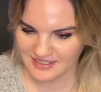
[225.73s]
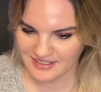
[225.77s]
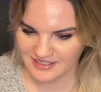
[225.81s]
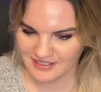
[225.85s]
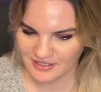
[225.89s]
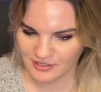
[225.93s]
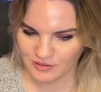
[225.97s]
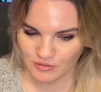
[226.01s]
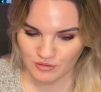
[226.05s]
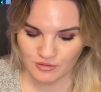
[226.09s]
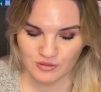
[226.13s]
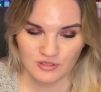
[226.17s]

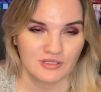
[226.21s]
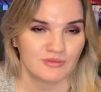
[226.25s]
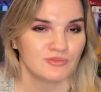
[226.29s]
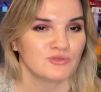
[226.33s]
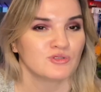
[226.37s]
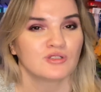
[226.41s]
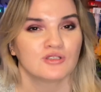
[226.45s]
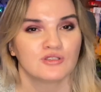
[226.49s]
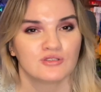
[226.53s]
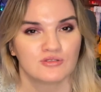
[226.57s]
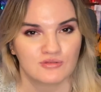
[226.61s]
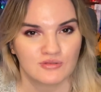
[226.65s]
Niektórzy na
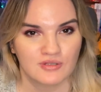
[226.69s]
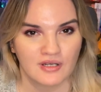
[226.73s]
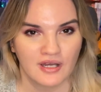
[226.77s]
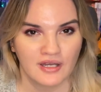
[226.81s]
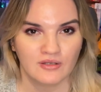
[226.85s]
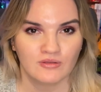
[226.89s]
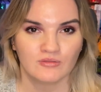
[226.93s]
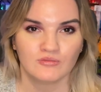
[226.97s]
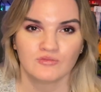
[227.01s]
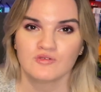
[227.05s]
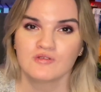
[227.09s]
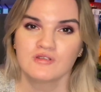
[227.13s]
przykład
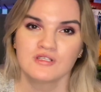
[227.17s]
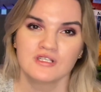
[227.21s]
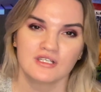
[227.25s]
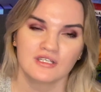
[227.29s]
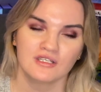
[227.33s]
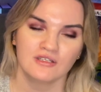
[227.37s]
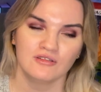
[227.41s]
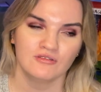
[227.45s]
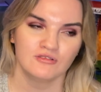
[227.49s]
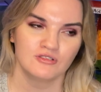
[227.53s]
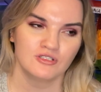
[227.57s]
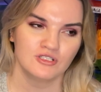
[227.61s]
słuchają
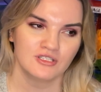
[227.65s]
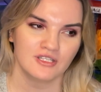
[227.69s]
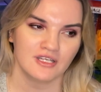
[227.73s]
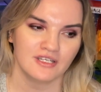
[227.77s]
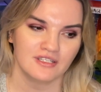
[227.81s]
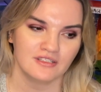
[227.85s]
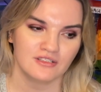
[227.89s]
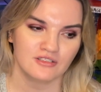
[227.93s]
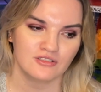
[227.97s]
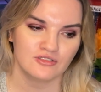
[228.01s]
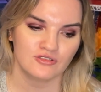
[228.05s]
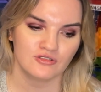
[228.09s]
muzyki do
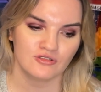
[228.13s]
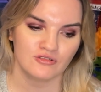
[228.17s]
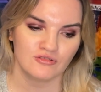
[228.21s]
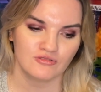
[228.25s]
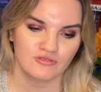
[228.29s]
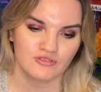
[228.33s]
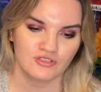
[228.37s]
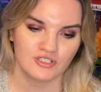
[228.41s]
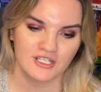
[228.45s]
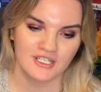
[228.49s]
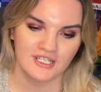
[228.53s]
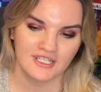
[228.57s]
czytania
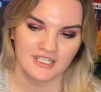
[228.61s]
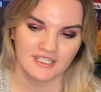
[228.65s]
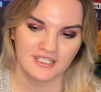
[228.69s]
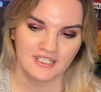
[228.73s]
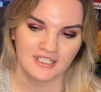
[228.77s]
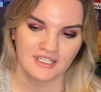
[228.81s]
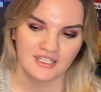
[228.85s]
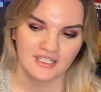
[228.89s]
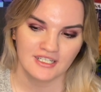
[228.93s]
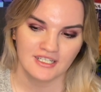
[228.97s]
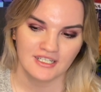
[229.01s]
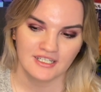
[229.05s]
książek.
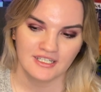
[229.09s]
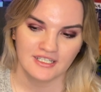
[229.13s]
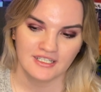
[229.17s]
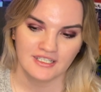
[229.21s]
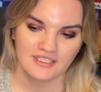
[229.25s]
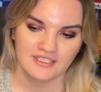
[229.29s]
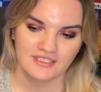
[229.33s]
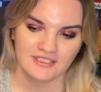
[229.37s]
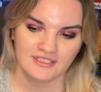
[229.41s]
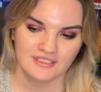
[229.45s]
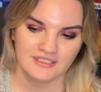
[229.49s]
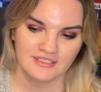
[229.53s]

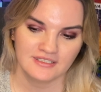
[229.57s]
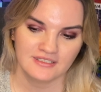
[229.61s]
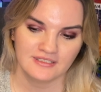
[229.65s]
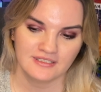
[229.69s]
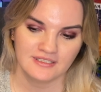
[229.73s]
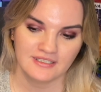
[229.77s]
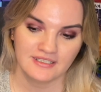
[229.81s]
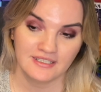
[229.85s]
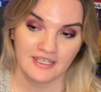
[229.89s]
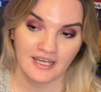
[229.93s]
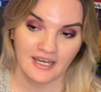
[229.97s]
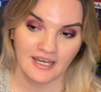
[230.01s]
Y,
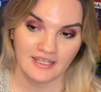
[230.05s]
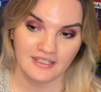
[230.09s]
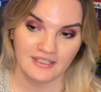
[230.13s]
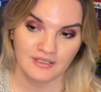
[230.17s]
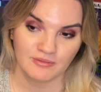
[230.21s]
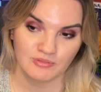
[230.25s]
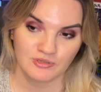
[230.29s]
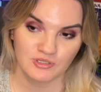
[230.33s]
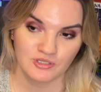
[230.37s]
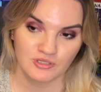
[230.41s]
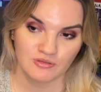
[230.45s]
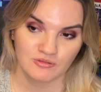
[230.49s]
ja
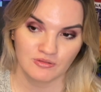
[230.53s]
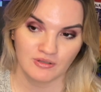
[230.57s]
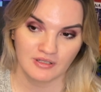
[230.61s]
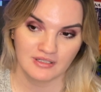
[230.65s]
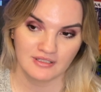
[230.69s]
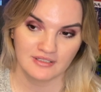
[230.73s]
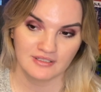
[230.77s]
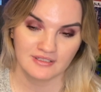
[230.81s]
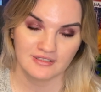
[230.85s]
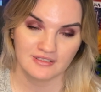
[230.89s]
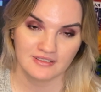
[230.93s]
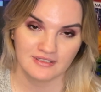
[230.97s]
na
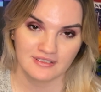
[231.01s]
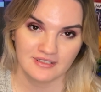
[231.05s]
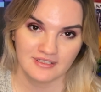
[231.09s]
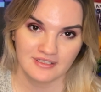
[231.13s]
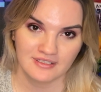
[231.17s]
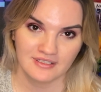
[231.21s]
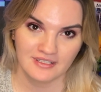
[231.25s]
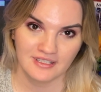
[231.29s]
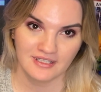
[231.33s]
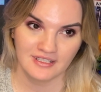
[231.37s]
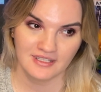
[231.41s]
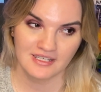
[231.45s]
przykład
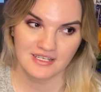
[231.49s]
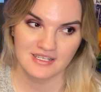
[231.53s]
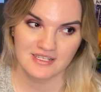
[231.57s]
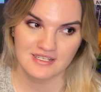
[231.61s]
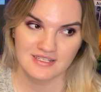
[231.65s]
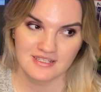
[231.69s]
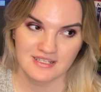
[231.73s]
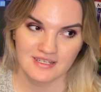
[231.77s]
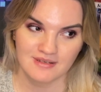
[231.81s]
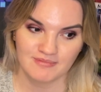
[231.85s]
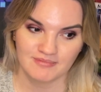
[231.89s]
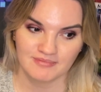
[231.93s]
nie
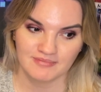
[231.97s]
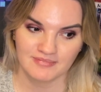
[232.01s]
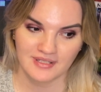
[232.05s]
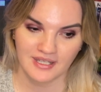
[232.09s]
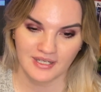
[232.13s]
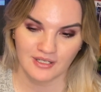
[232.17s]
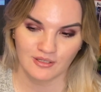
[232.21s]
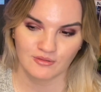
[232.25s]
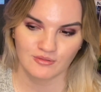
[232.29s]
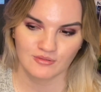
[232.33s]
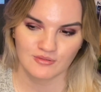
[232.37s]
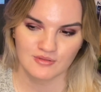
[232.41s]
jestem
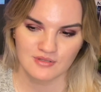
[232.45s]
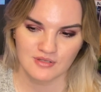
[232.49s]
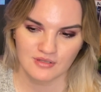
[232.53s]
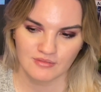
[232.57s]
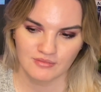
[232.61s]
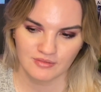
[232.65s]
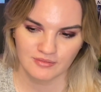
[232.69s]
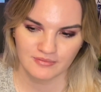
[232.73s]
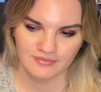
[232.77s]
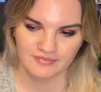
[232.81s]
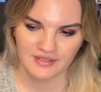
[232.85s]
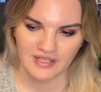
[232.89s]
taką
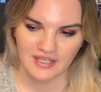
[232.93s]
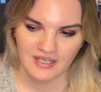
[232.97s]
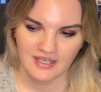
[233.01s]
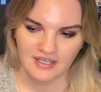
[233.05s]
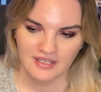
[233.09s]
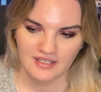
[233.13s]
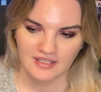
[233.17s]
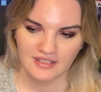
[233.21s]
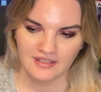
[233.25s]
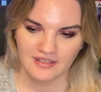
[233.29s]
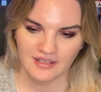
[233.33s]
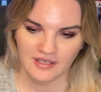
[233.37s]
osobą.
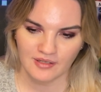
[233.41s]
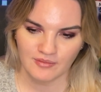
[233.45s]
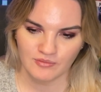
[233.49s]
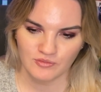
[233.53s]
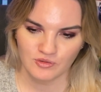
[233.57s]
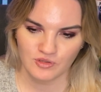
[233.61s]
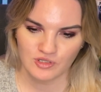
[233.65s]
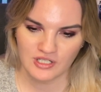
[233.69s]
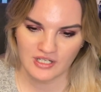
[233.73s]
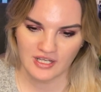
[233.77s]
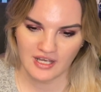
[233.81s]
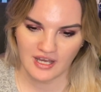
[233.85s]
Ja
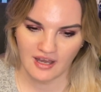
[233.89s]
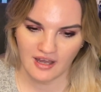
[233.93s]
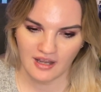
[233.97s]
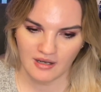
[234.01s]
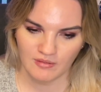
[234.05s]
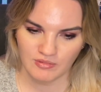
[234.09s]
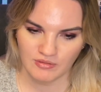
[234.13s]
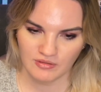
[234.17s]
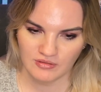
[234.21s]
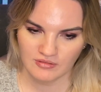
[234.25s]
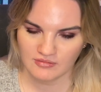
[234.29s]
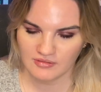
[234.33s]
muszę
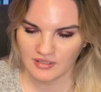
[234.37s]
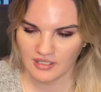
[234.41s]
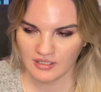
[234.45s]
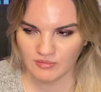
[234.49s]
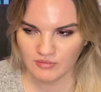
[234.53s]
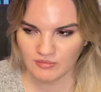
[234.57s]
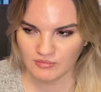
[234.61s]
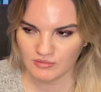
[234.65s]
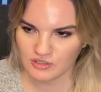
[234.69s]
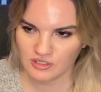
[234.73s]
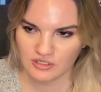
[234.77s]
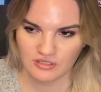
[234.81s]
albo,
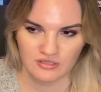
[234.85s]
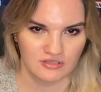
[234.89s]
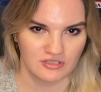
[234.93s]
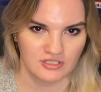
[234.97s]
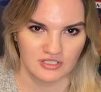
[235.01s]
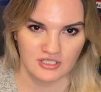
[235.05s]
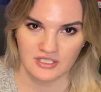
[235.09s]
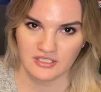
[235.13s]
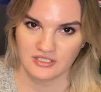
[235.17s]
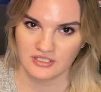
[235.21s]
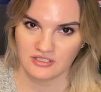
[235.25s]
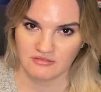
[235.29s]
albo muszę
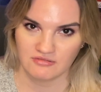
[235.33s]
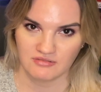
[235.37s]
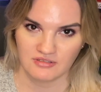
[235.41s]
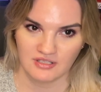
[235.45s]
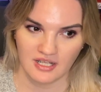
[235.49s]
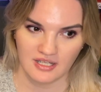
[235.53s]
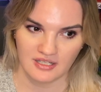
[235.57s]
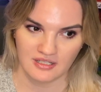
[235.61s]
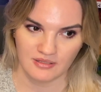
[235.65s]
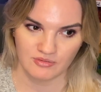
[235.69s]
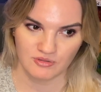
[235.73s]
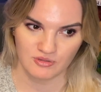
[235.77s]
coś lecieć w
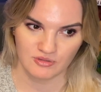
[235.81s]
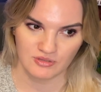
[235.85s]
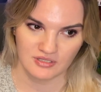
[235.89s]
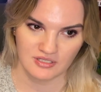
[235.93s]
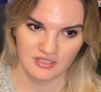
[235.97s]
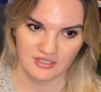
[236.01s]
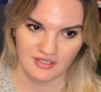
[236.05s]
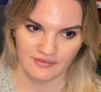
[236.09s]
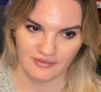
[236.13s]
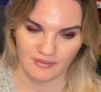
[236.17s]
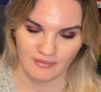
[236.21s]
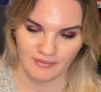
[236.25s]
tle, na
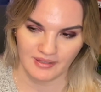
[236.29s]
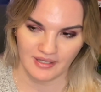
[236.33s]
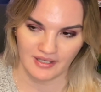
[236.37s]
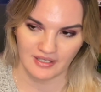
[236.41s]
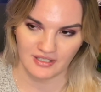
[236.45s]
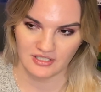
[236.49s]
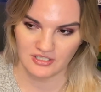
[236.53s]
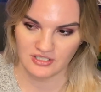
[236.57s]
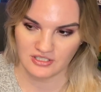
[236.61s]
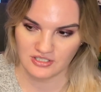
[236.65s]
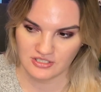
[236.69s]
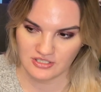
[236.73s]
przykład, nie wiem,
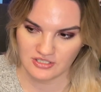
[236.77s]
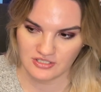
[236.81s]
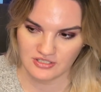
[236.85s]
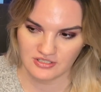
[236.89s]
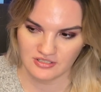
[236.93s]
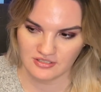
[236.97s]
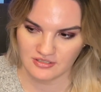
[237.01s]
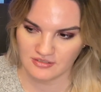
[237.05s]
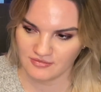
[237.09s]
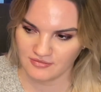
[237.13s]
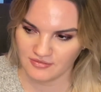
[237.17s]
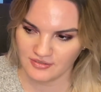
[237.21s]

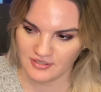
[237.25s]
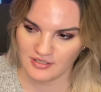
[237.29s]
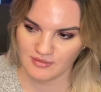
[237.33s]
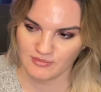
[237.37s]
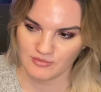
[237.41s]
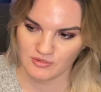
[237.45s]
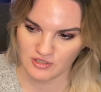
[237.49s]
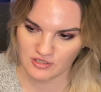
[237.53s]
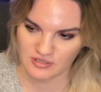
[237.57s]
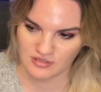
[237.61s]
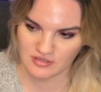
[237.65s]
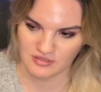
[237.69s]
jakiś y,
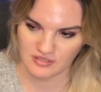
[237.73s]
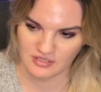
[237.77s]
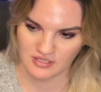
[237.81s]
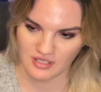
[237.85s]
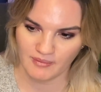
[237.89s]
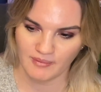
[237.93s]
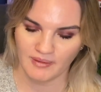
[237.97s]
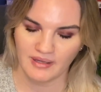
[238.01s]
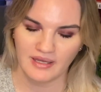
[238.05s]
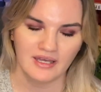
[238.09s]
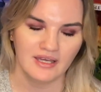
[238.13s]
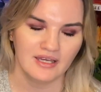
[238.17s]
film czy coś
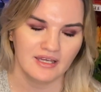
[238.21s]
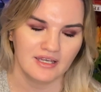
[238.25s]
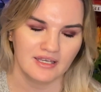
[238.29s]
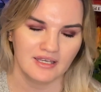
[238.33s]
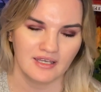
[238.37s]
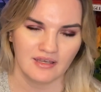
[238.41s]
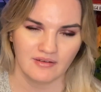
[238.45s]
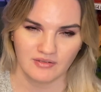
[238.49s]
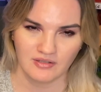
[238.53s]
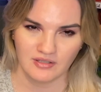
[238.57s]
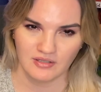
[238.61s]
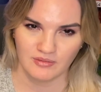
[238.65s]
tam i
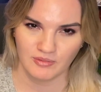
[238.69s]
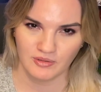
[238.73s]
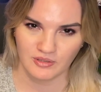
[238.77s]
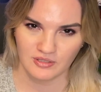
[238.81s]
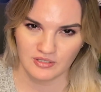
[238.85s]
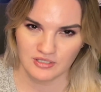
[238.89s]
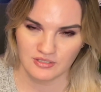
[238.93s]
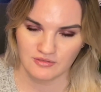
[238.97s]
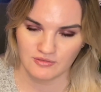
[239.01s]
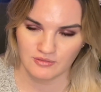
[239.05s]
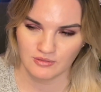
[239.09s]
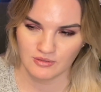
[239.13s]
ja wtedy
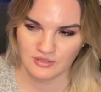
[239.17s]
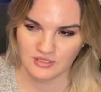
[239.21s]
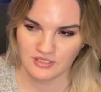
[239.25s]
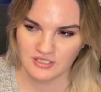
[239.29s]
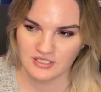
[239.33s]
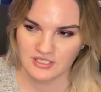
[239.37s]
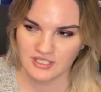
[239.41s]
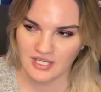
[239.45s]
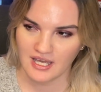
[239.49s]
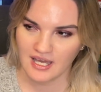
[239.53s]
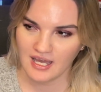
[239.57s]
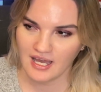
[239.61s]
mogę się
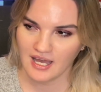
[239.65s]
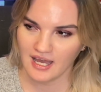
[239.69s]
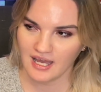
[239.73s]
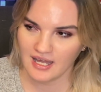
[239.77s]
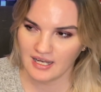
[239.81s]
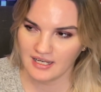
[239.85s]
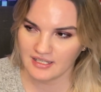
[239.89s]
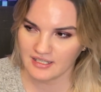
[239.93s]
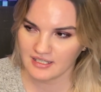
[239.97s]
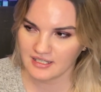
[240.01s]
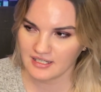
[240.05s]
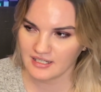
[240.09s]
wyłączyć,
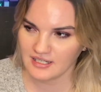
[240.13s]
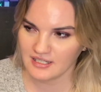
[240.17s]
ale jak